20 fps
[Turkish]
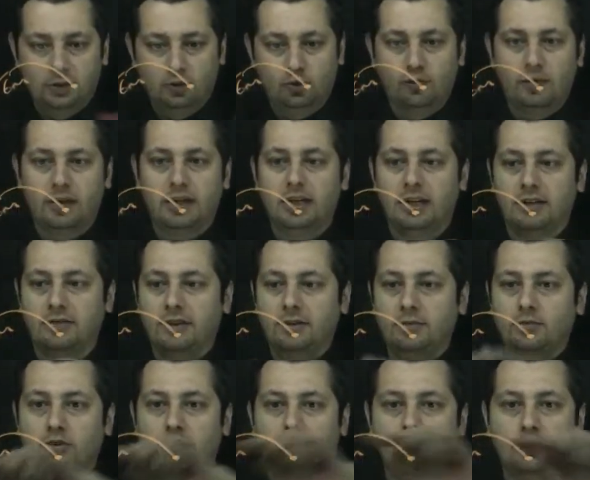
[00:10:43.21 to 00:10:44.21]
duvarlar
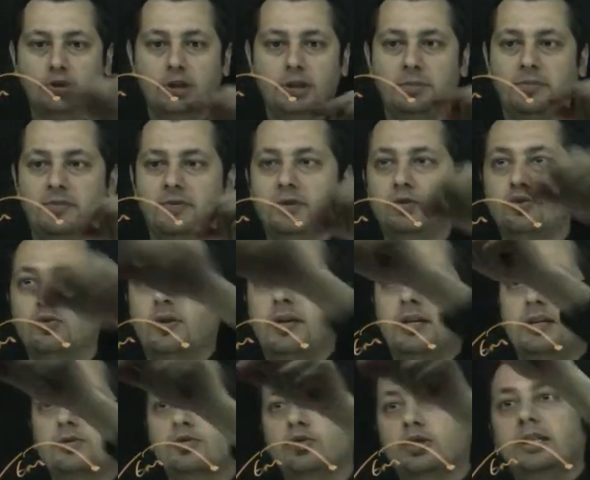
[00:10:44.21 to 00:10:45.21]
var bu da burada ip var
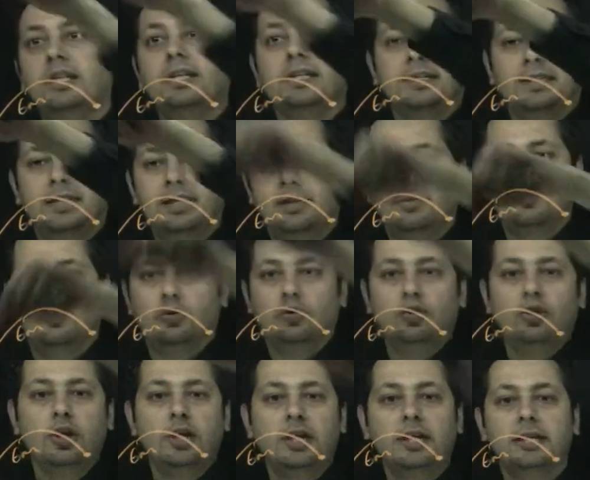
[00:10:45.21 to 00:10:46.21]
duvarların üzerine
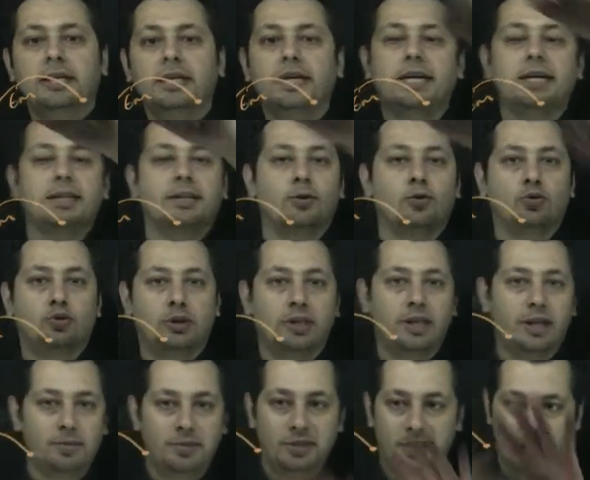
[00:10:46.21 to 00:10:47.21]
atlayamıyor ne kadar
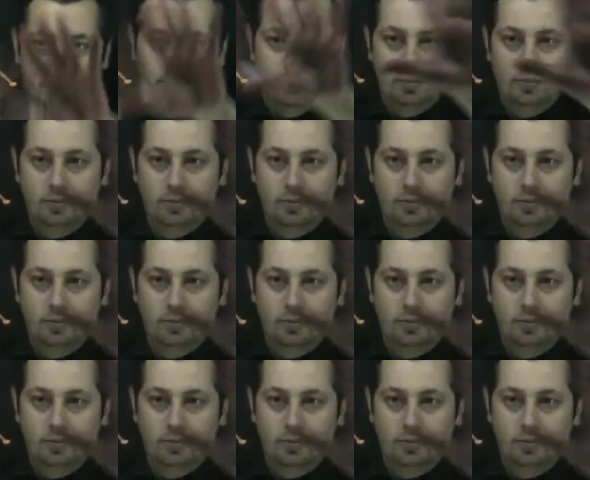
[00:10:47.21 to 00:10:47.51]
otlayabilir